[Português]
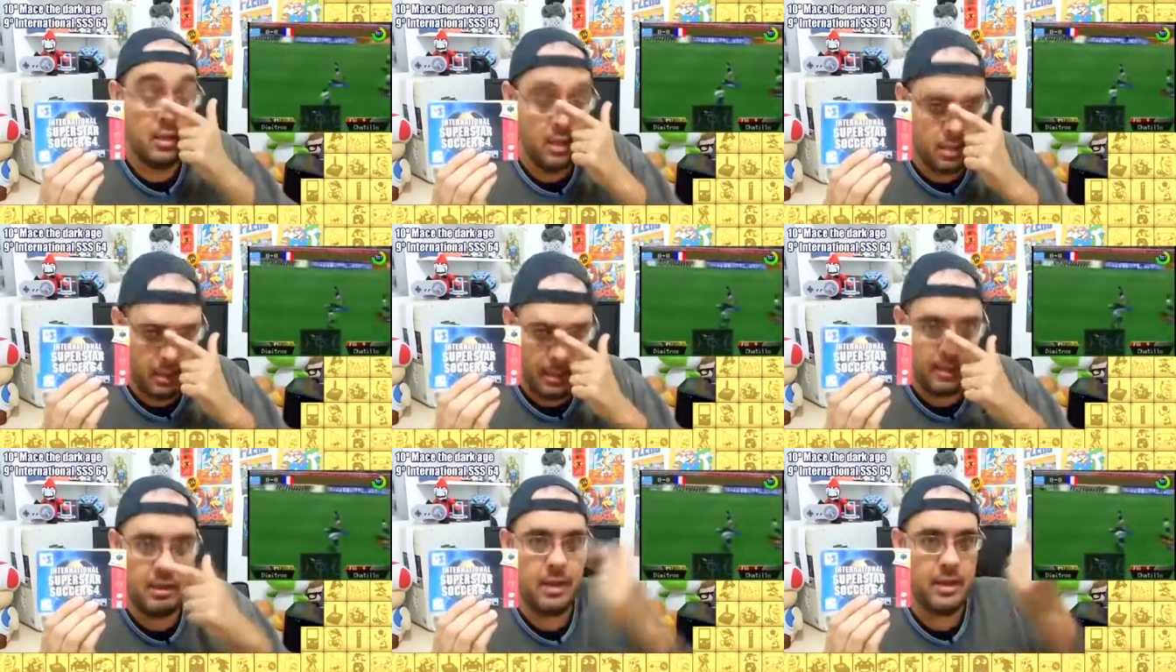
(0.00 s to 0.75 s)
e
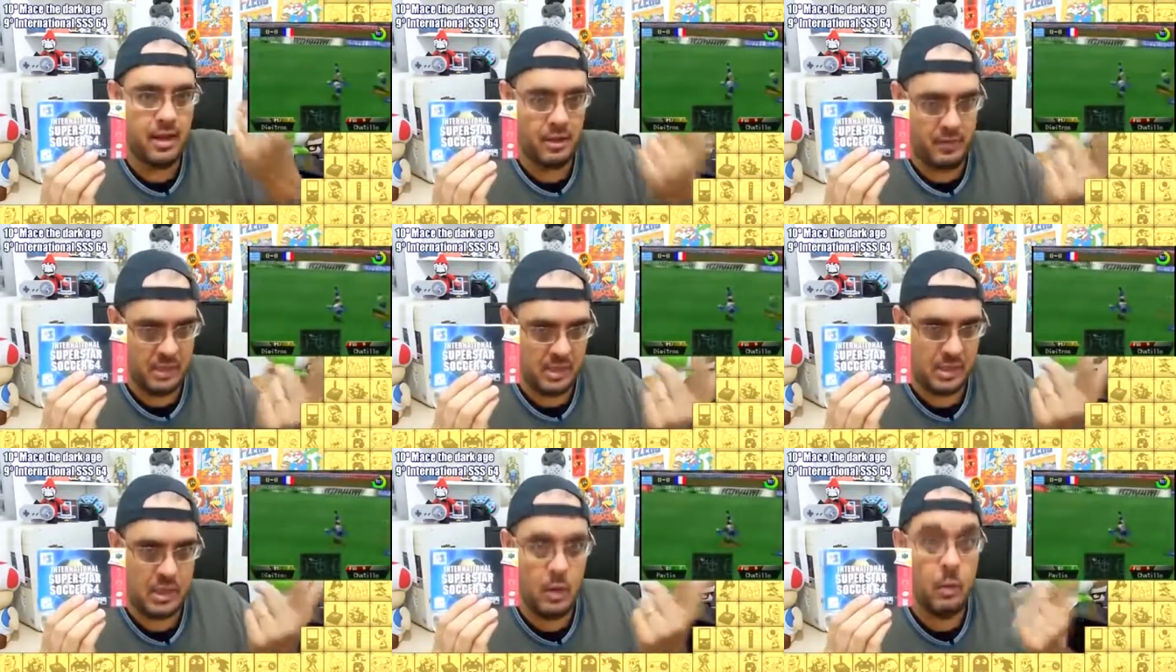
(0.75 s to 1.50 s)
também tem aquela
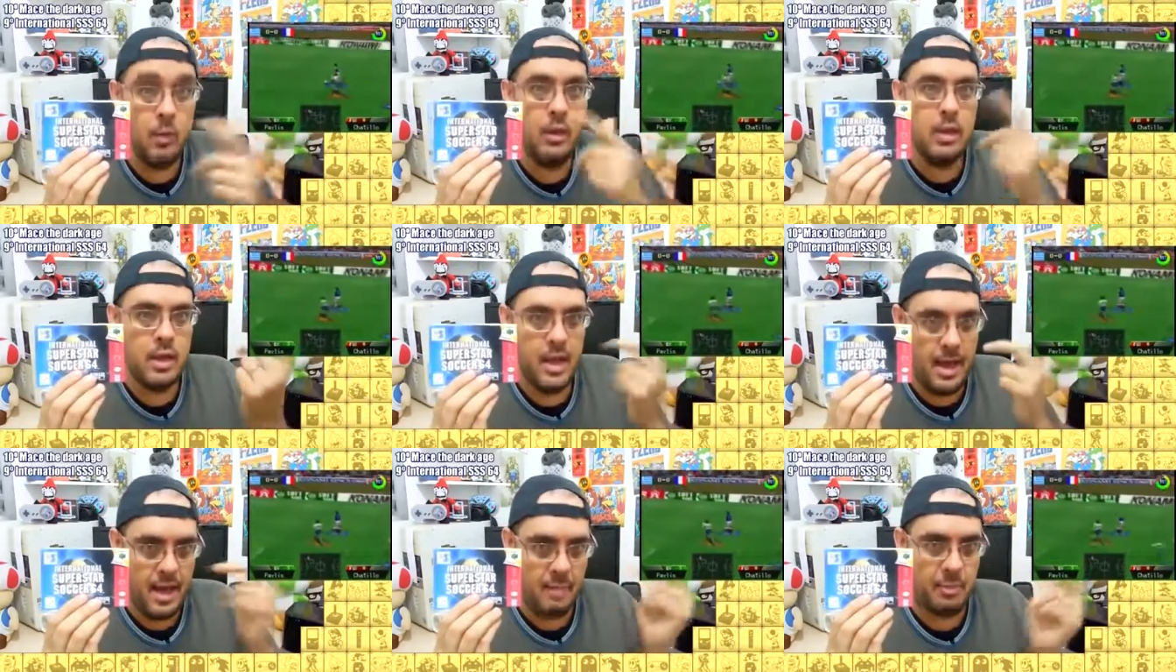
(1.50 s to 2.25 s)
versão
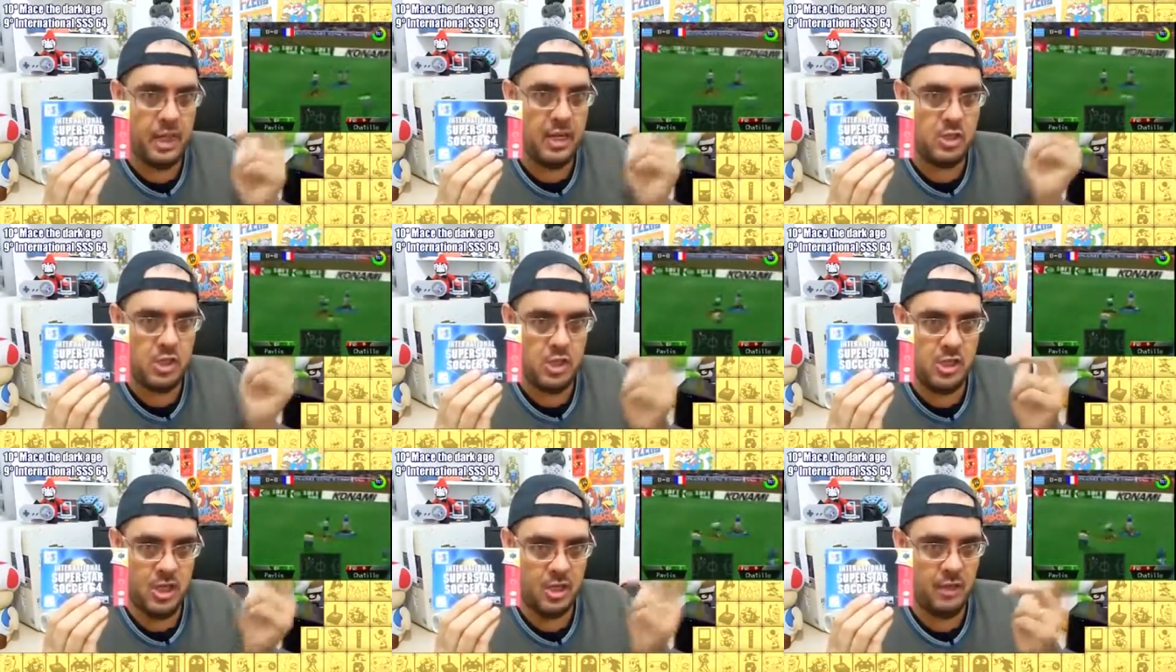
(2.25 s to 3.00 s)
é,
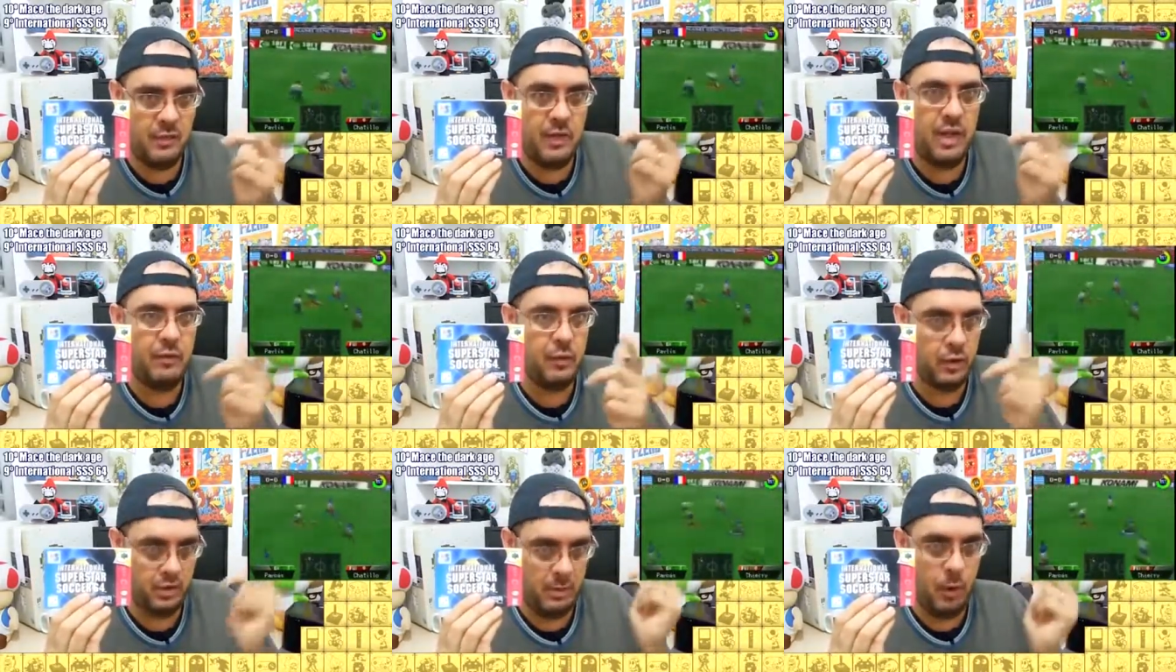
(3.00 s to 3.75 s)
piratinha que fala
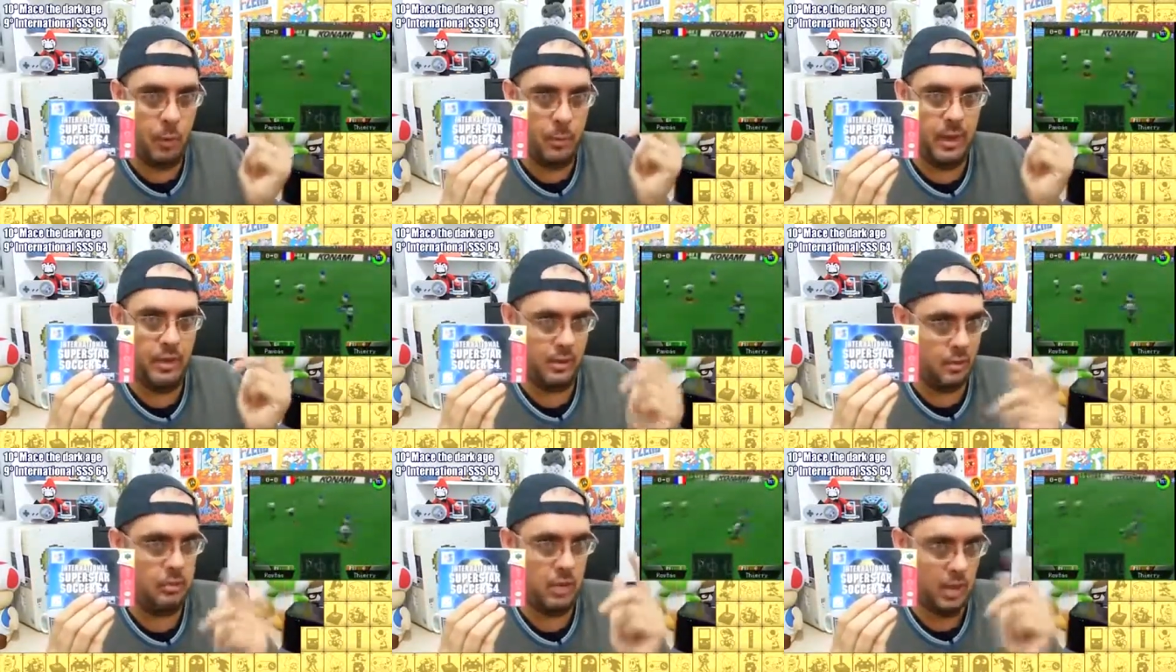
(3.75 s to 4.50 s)
Forte Bomba. Eu